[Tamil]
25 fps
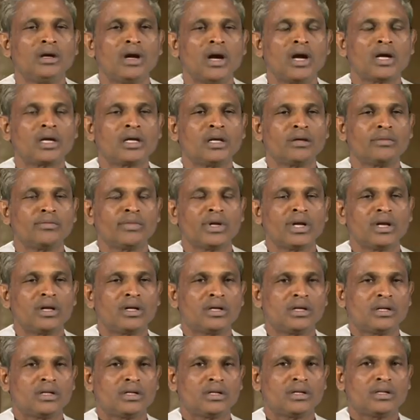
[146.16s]
அங்கு மிக
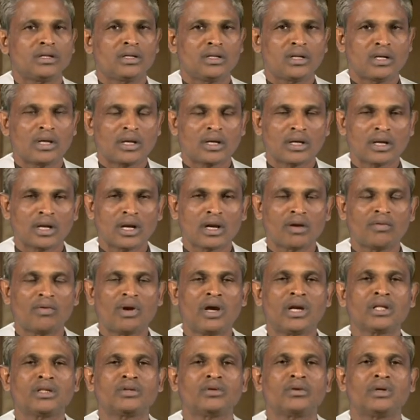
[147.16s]
நன்றாக
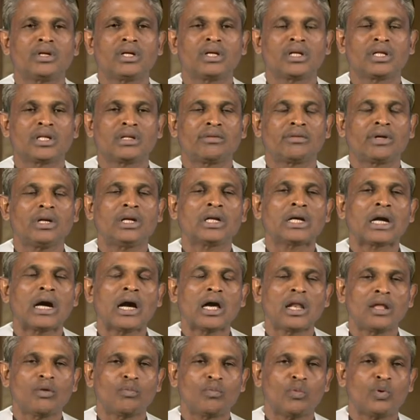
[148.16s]
வாழ்ந்து கொண்டிருந்தவர்கள்
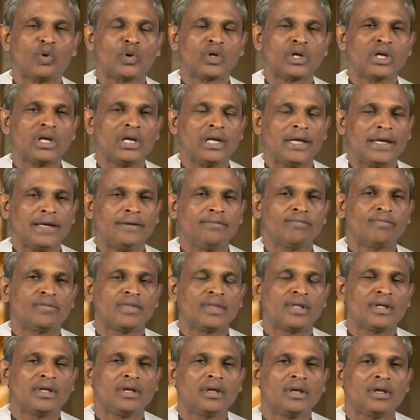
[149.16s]
காலப்போக்கிலே
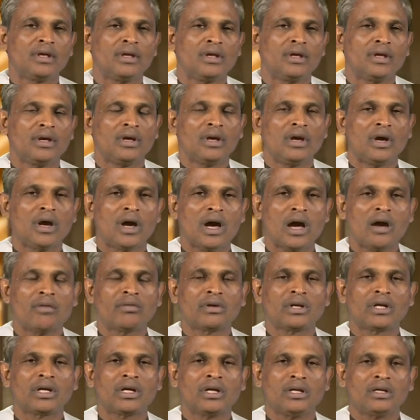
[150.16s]

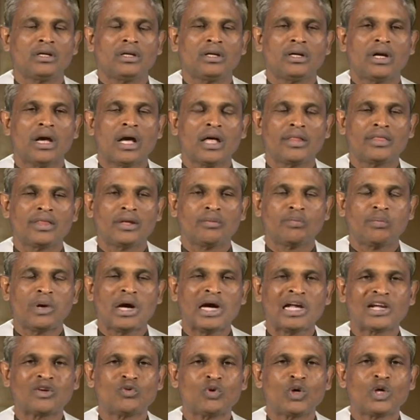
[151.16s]
அவர்கள் அந்த
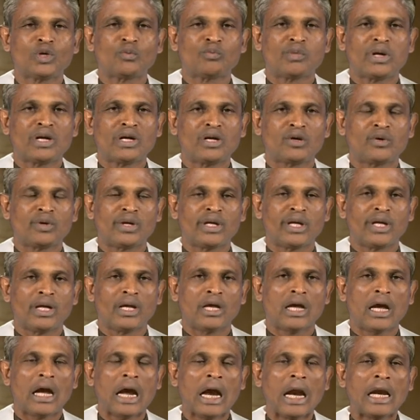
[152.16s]
பாரவோன் மண்ணுடைய
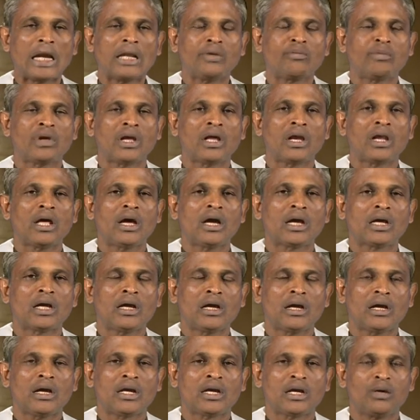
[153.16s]
அடிமைகளாக
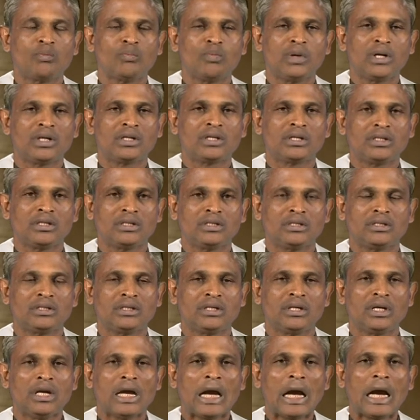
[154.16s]
ஆக்கப்பட்டு
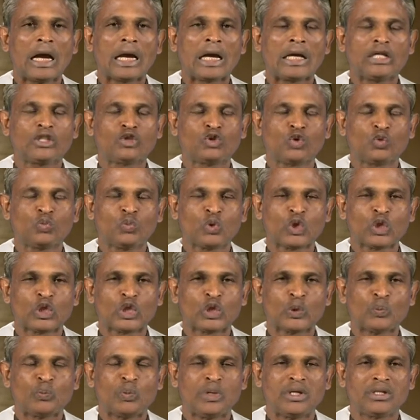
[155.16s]
அங்கு
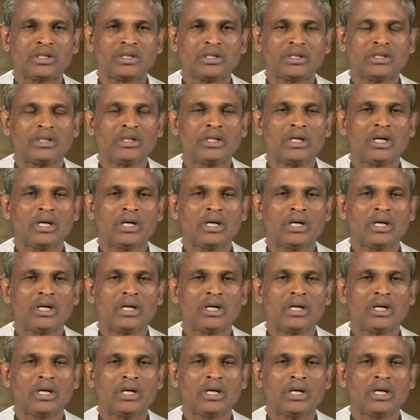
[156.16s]
துன்புறுத்தப்பட்டு